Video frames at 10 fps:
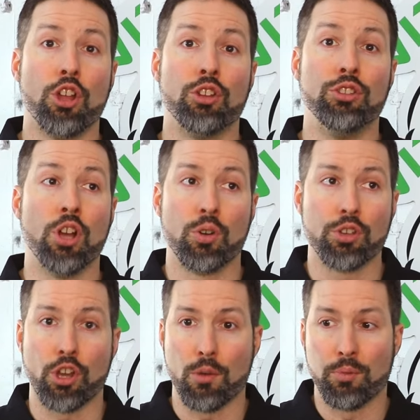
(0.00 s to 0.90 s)
non, il
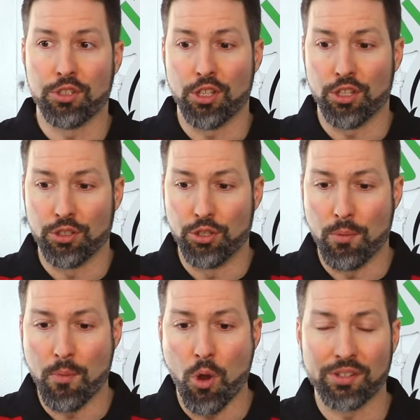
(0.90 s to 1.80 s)
n'y aura pas de,
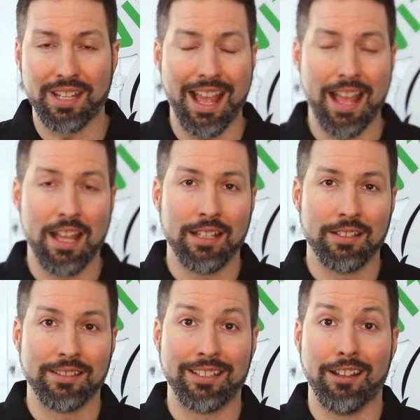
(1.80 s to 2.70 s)
montant
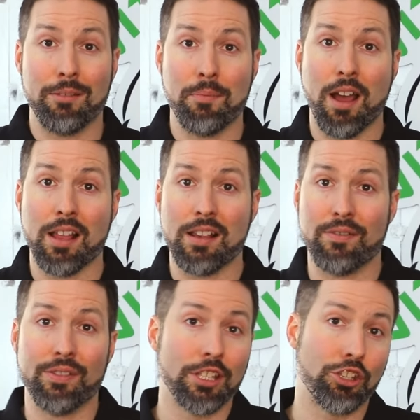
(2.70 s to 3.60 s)
tellement
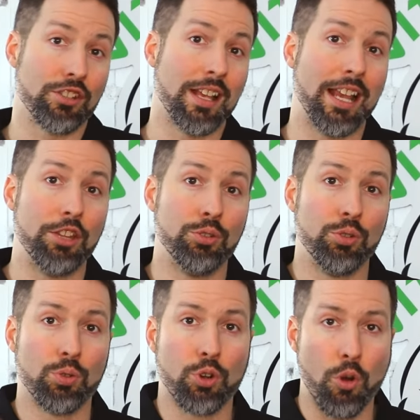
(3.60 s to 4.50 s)
élevé que ça
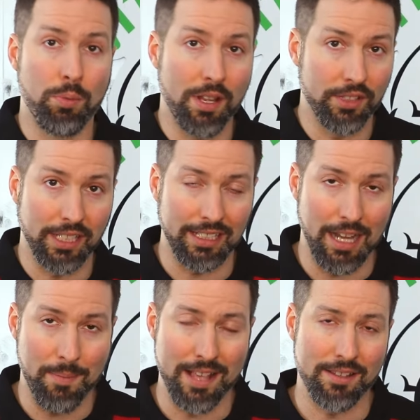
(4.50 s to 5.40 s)
l'annule au complet votre
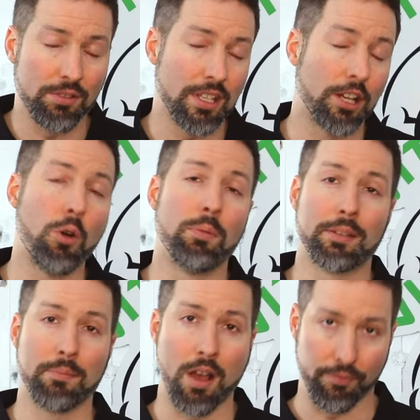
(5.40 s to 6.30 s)
réclamation. C'est
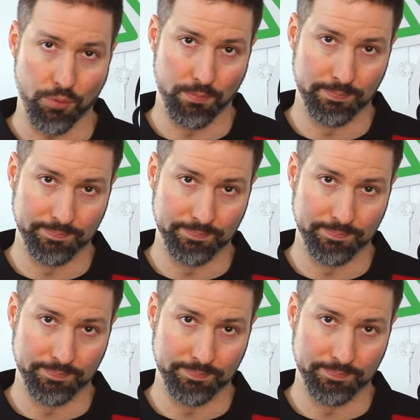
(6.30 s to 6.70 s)
complètement faux.